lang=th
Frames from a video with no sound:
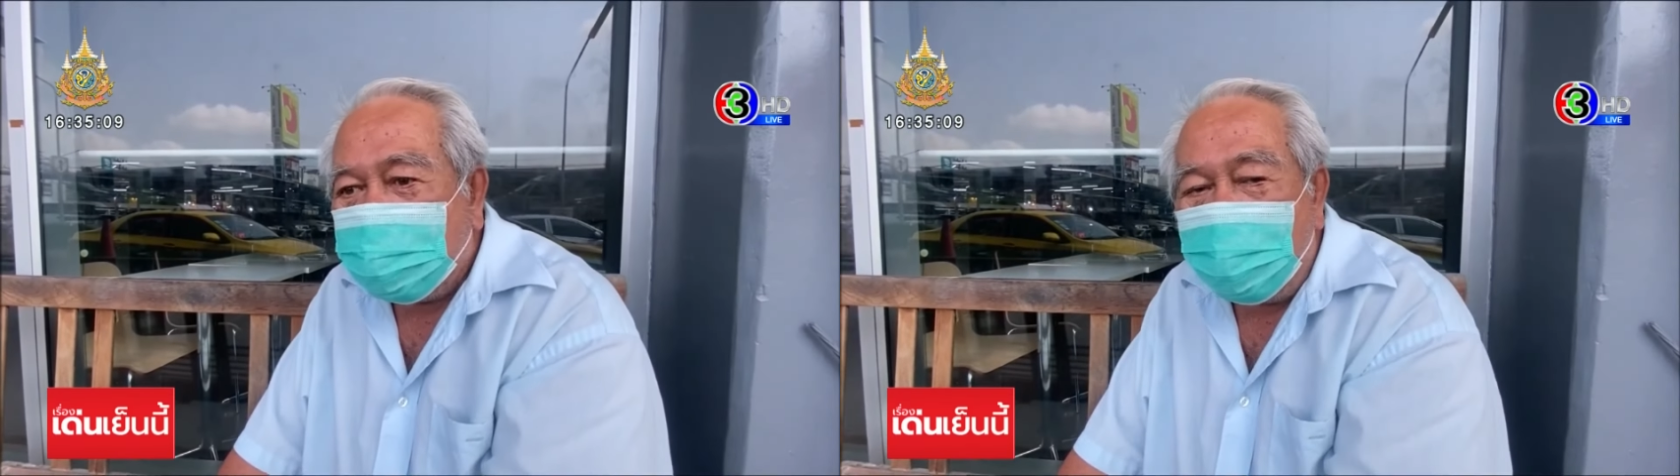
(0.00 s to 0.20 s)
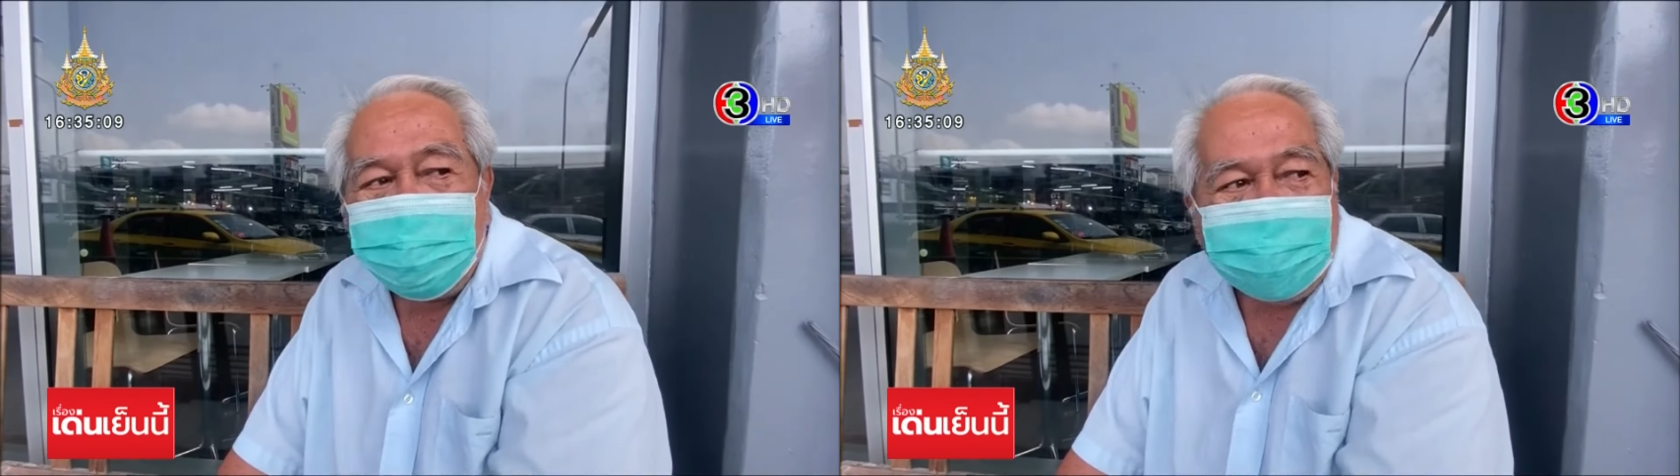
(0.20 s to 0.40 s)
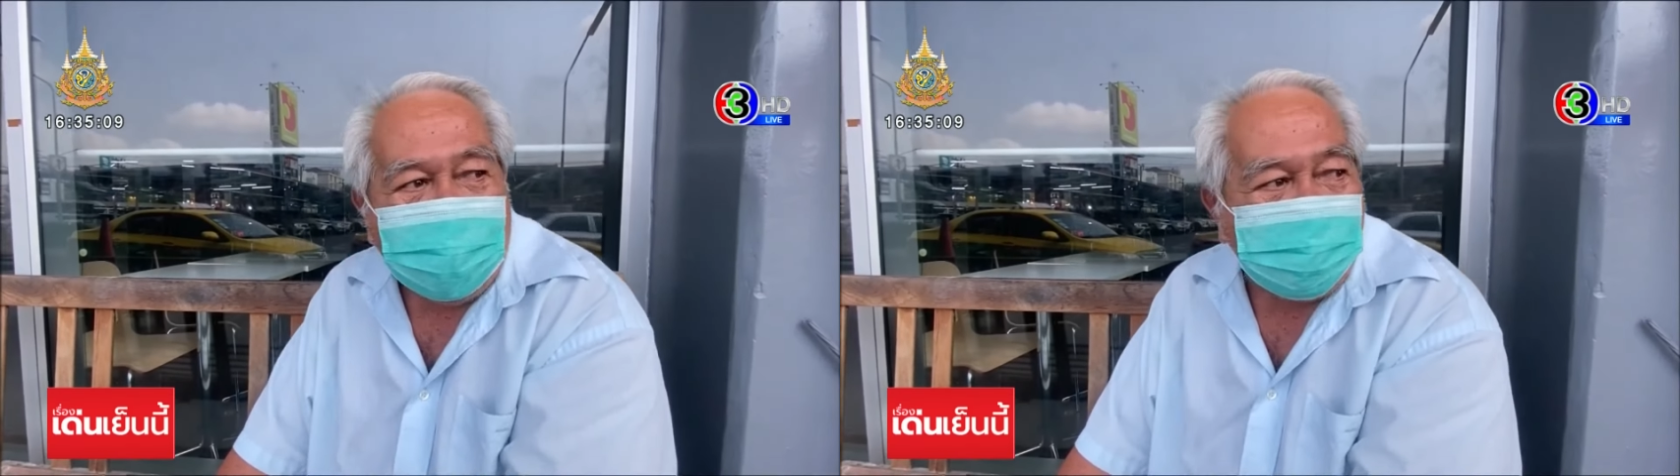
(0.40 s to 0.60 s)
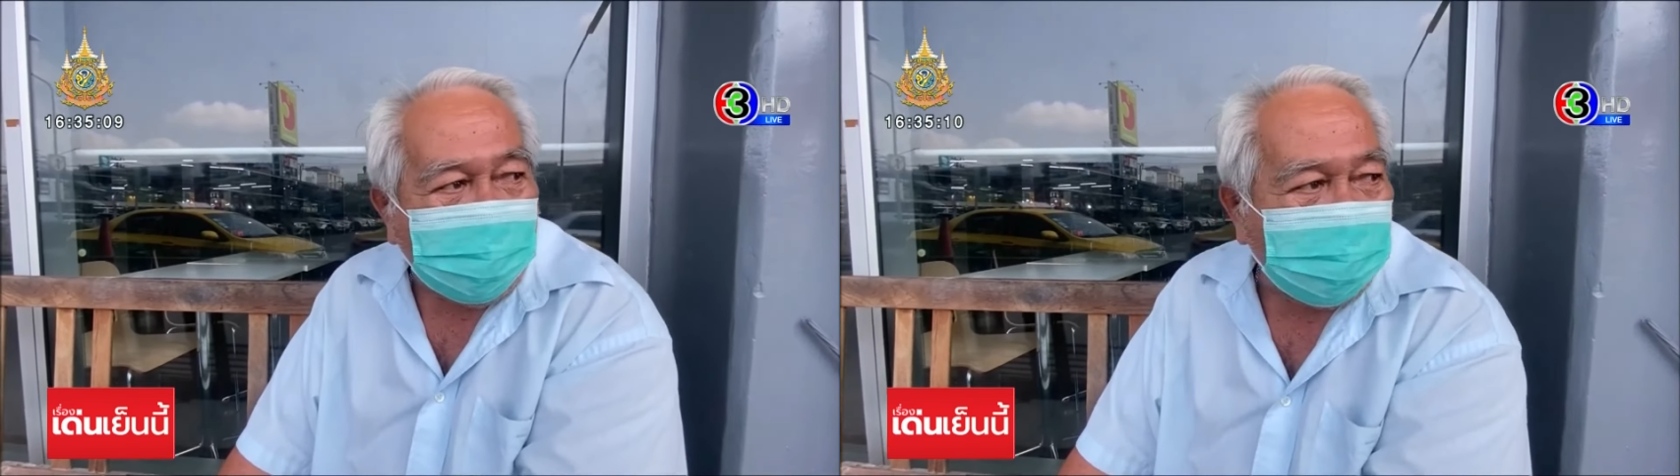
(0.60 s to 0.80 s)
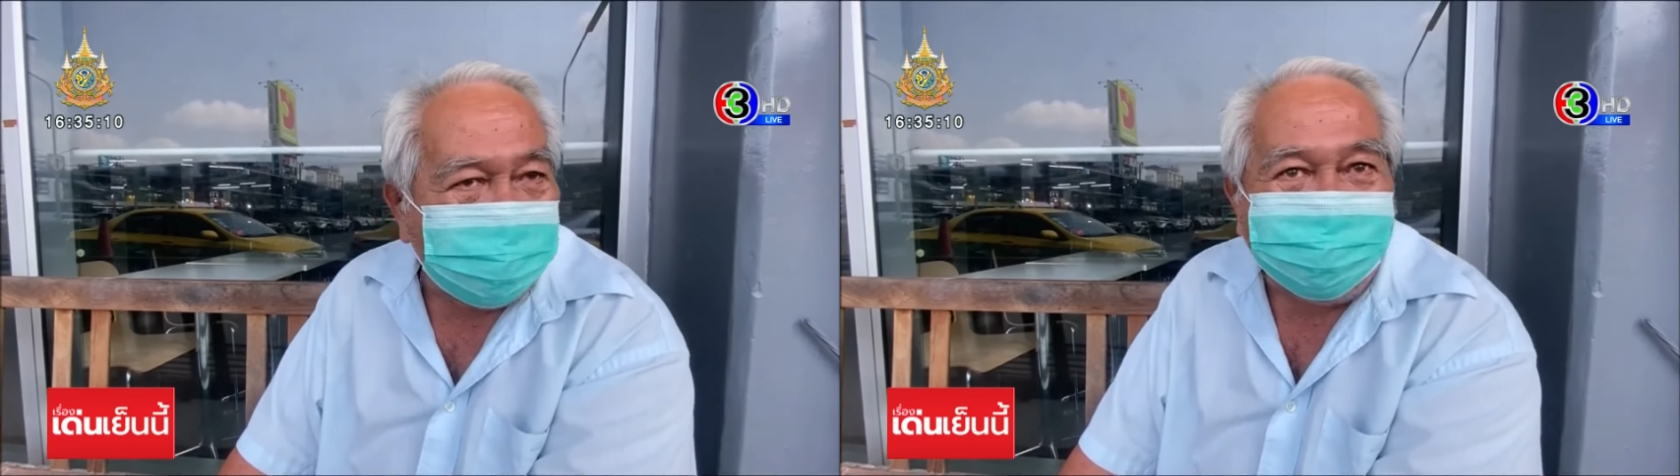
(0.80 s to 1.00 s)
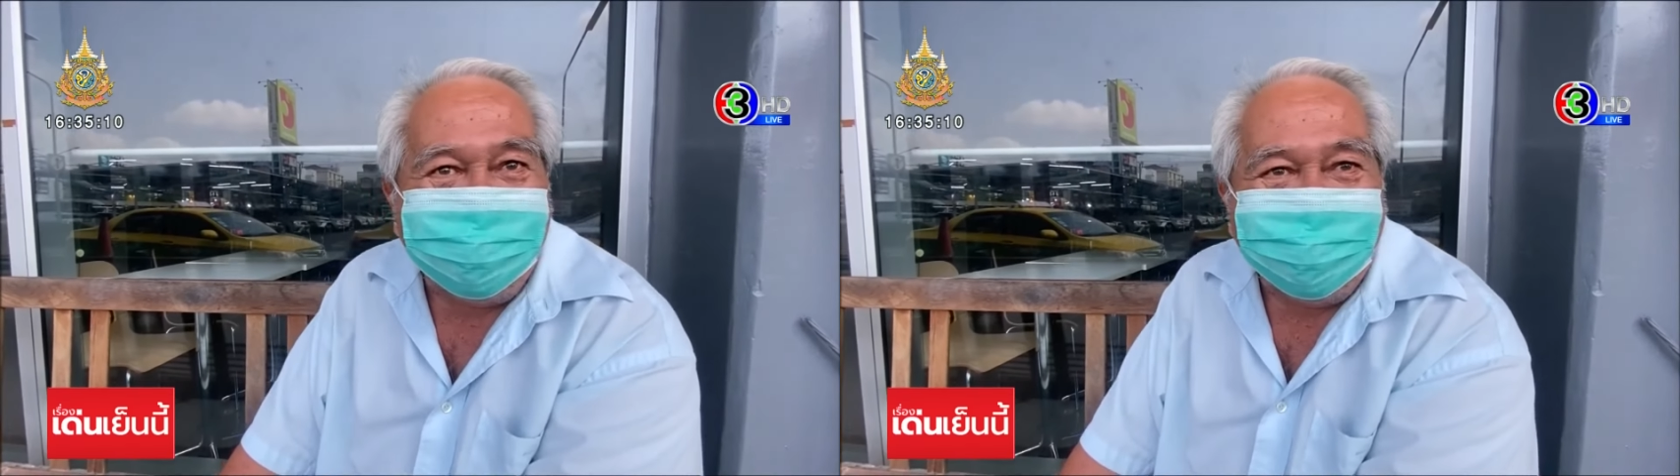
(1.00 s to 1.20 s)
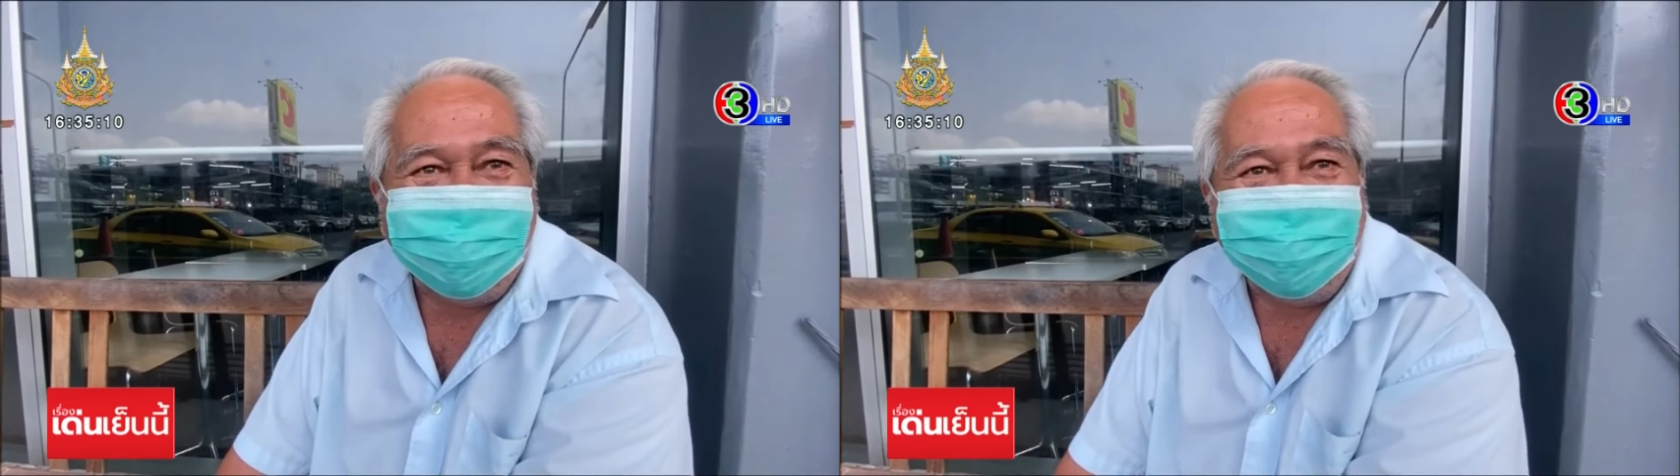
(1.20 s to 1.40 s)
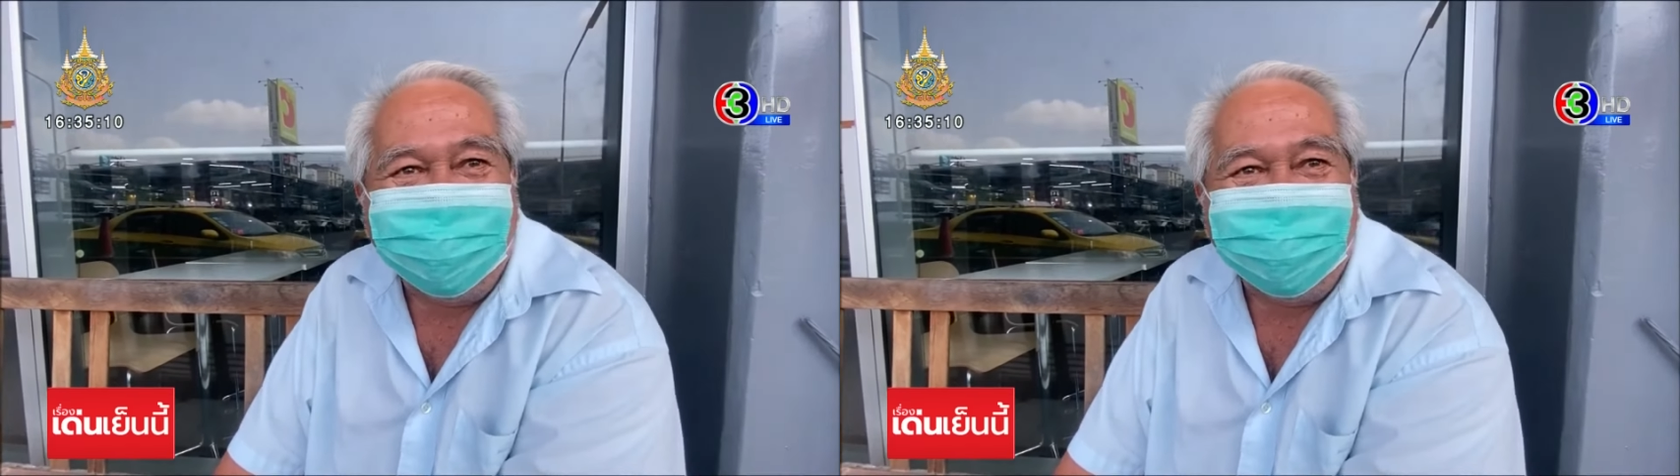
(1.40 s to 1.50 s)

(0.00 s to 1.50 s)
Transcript: นว่าเขามีระเบิดไง